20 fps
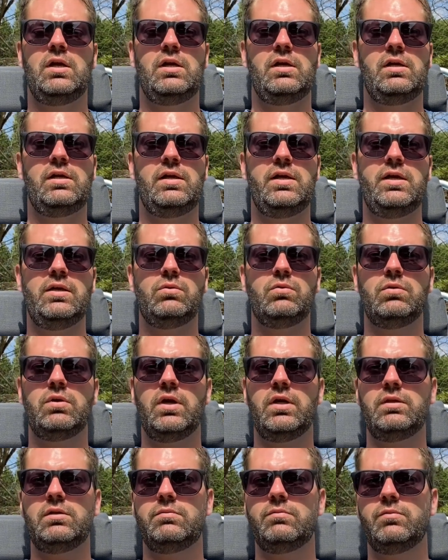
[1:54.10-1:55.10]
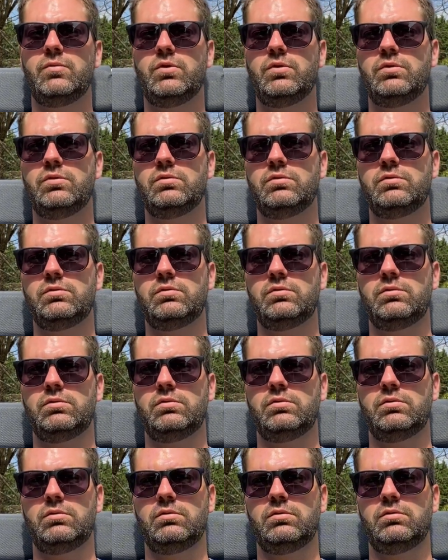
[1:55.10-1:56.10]
Là concrètement,
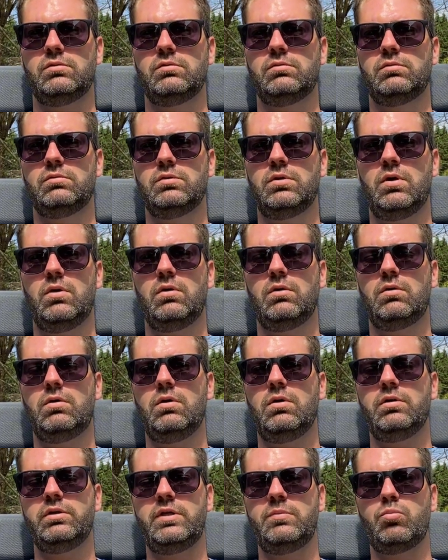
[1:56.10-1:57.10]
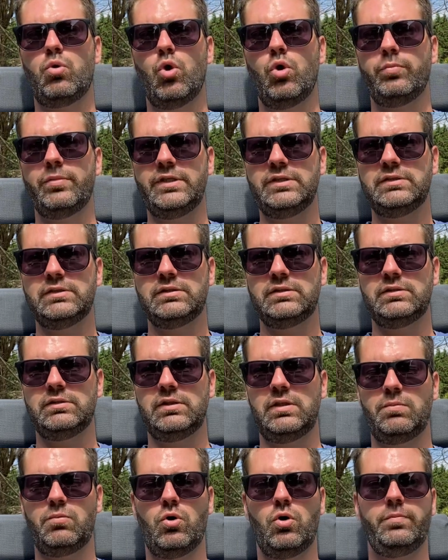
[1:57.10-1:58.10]
on a encore des promesses
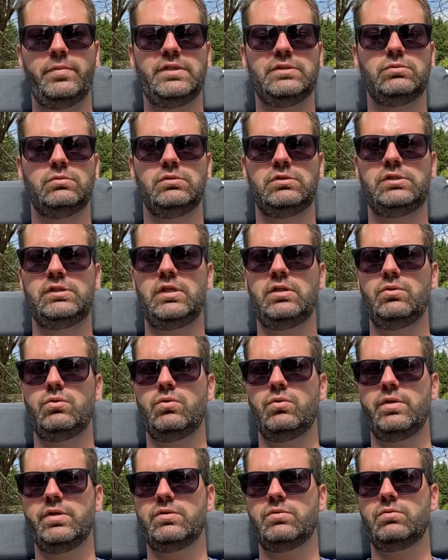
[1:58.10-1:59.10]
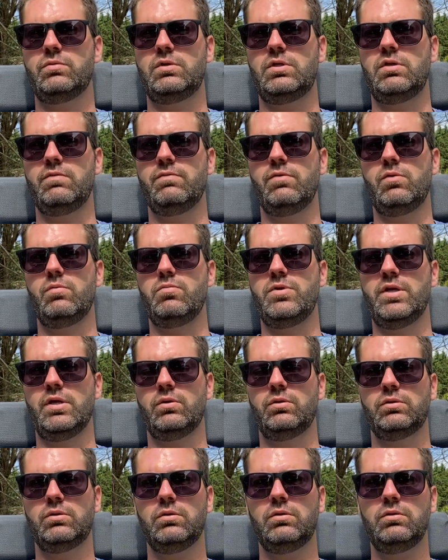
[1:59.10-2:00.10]
et les promesses ne tiennent que à ceux qui veulent bien
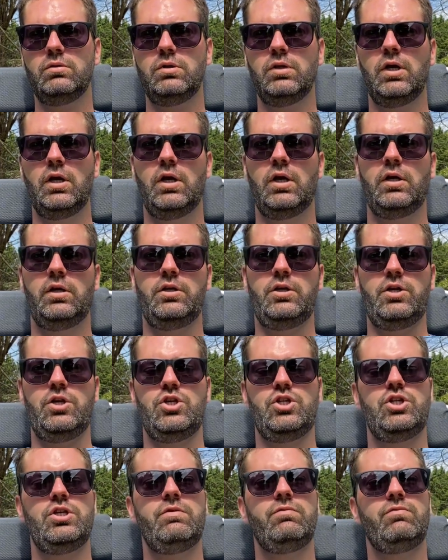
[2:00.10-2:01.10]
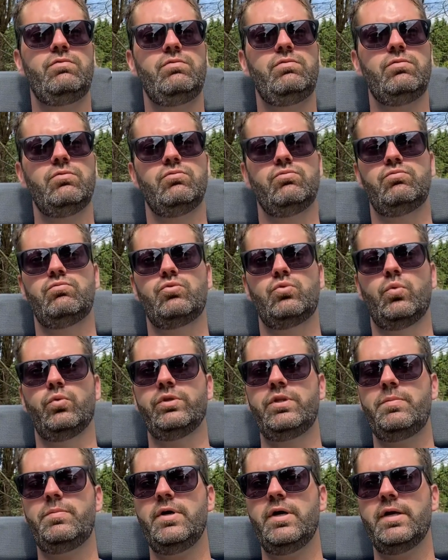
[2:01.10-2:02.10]
l'entendre. Et j'ai vu, je ne
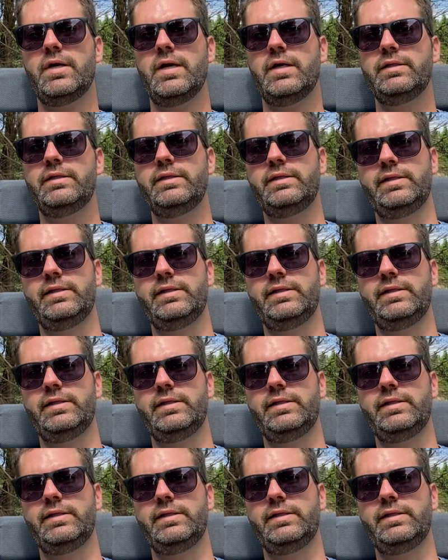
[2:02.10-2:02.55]
comptais pas regarder